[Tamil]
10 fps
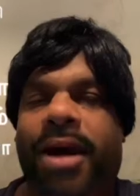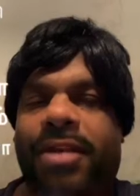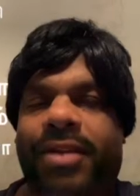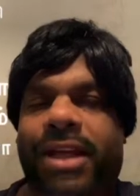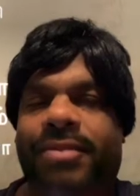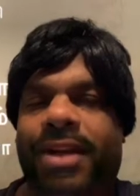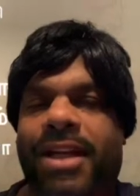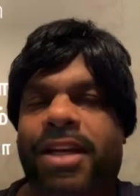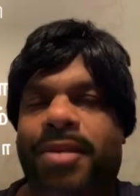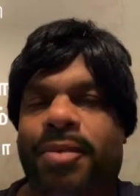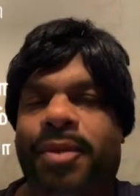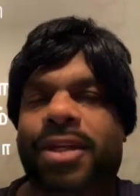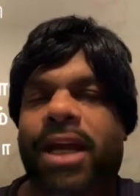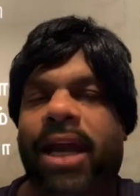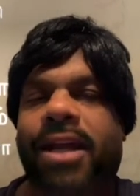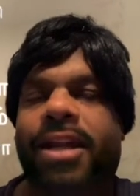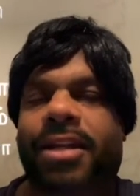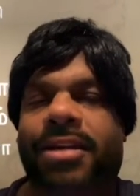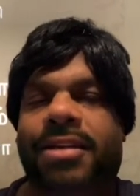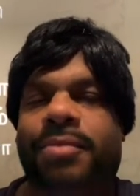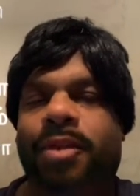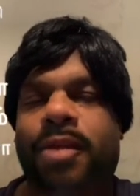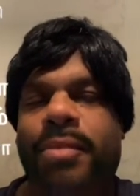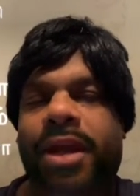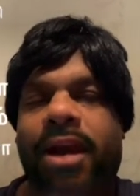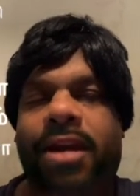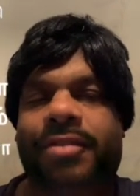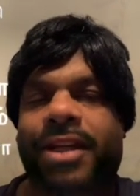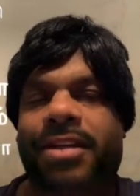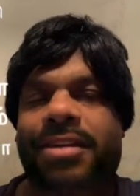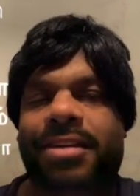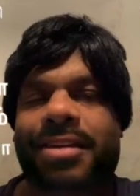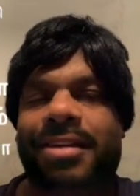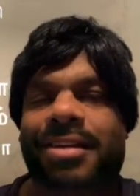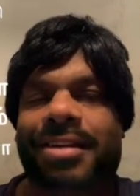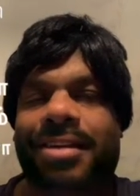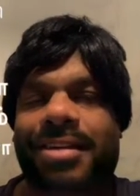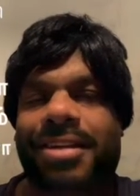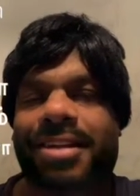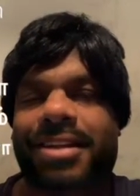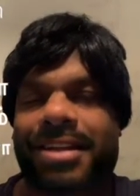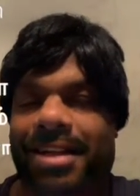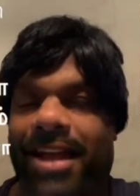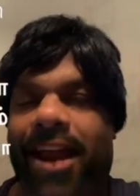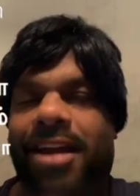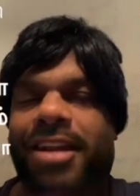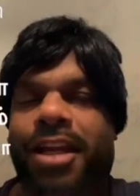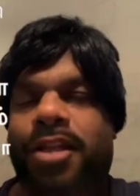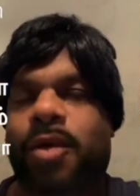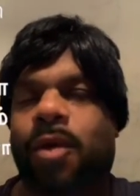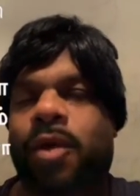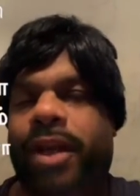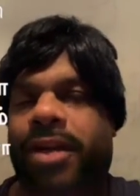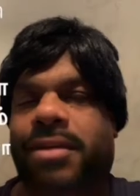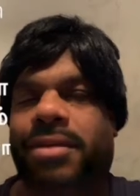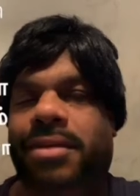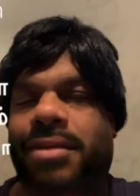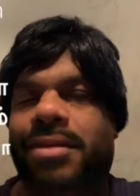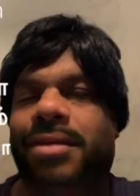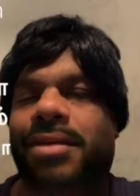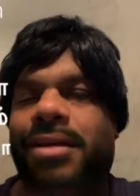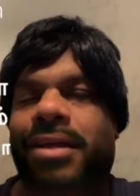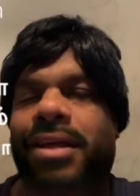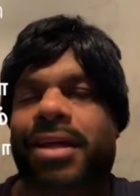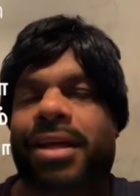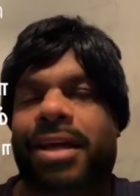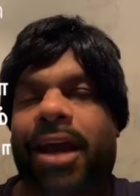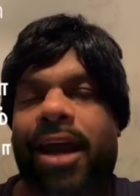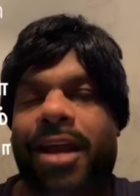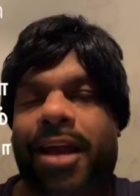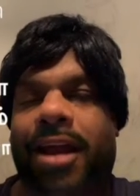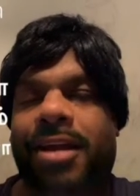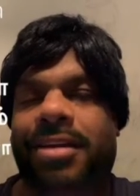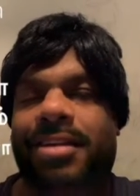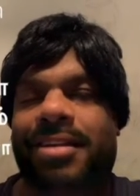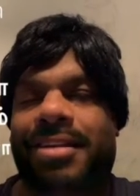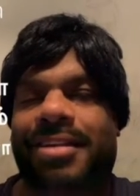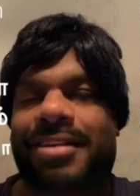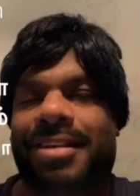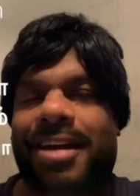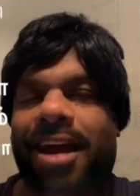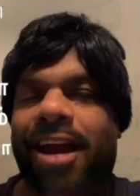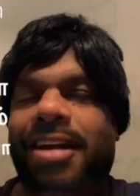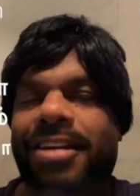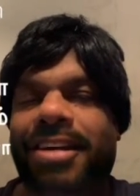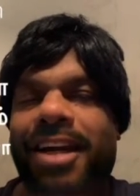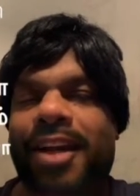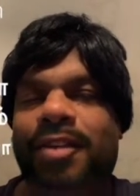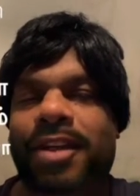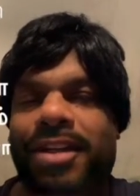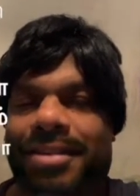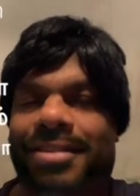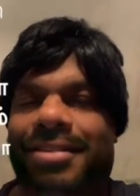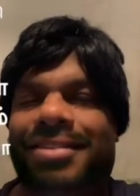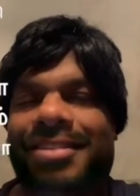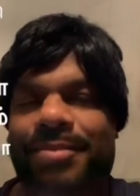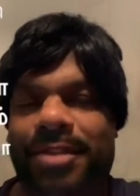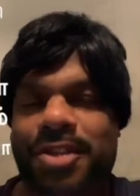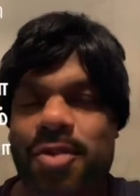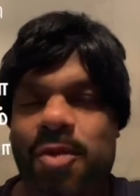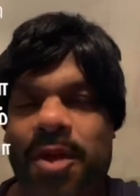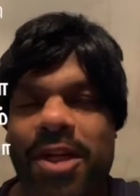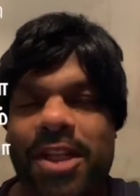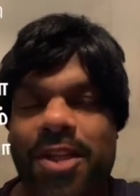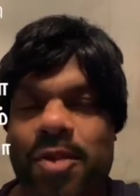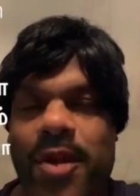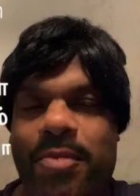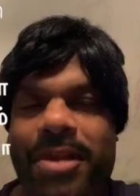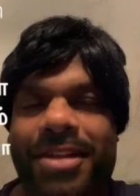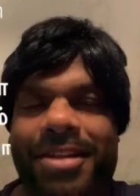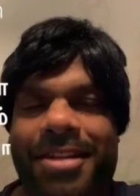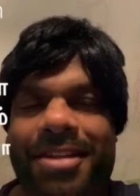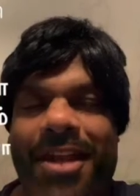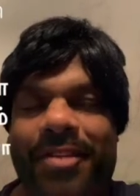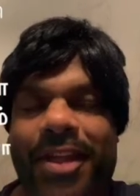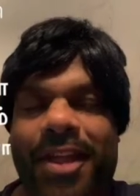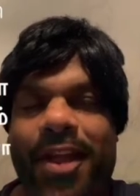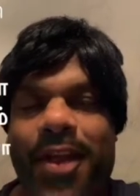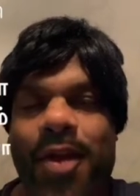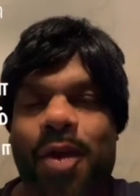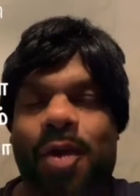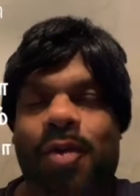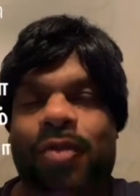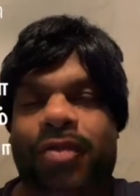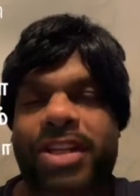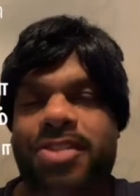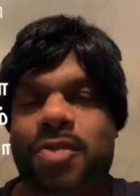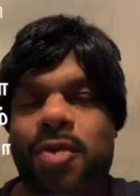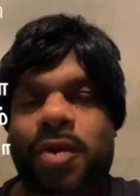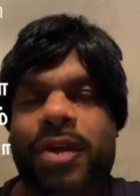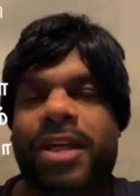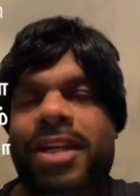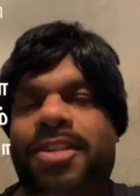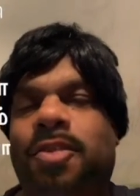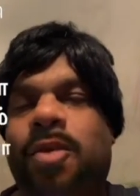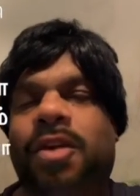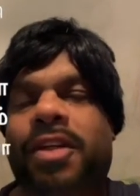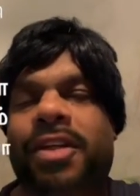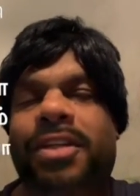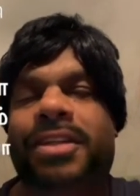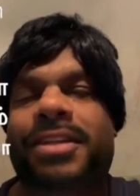பார்வைக்கு வருகின்ற போது கண்ணன் முதன்மையானவன் என்று நான் நினைத்துக் கொள்கிறேன் ஆனால் காக்குங்கடவுள் விஷ்ணு என்றுதான் சொல்லப்பட்டிருக்கிறது எனவே விஷ்ணு என்ற சொல்லுக்கு